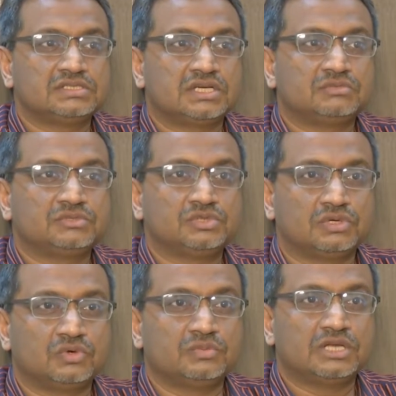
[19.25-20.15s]
যেমন
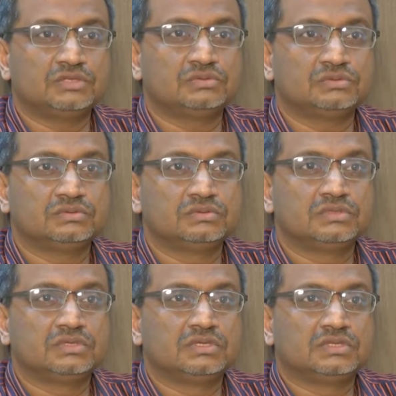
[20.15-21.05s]
জলবায়ু
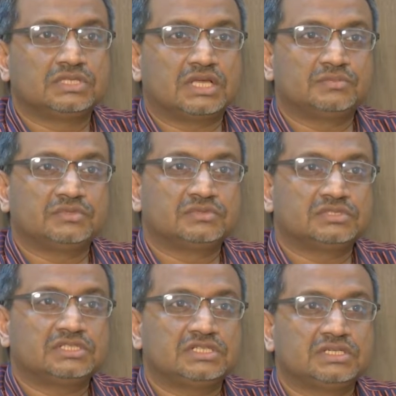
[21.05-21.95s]
তারপর
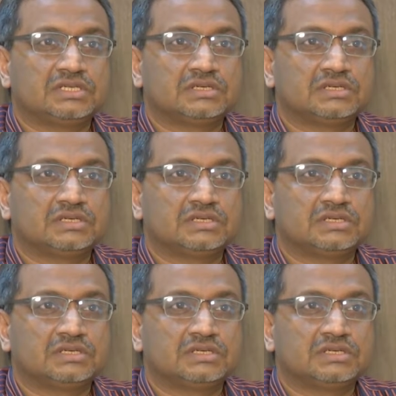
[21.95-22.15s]
হচ্ছে